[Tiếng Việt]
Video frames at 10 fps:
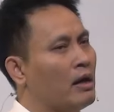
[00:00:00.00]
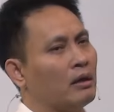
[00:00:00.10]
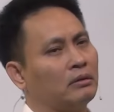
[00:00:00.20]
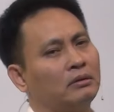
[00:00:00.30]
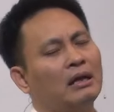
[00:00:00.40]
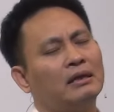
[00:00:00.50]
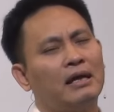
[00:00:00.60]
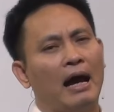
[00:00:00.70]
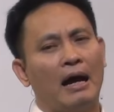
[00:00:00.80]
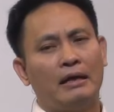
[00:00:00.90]
tôi không nói là
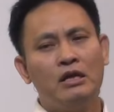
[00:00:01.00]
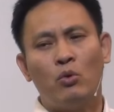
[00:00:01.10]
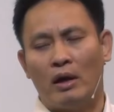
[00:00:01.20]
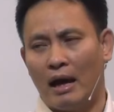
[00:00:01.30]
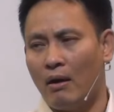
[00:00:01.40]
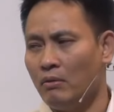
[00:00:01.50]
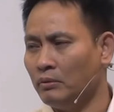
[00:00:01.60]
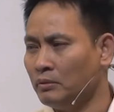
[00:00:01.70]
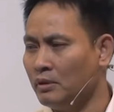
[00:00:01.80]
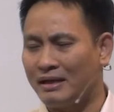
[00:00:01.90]
tất cả những
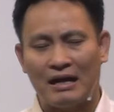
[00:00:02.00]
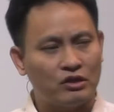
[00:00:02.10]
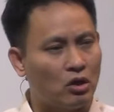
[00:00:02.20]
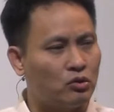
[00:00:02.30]
quần áo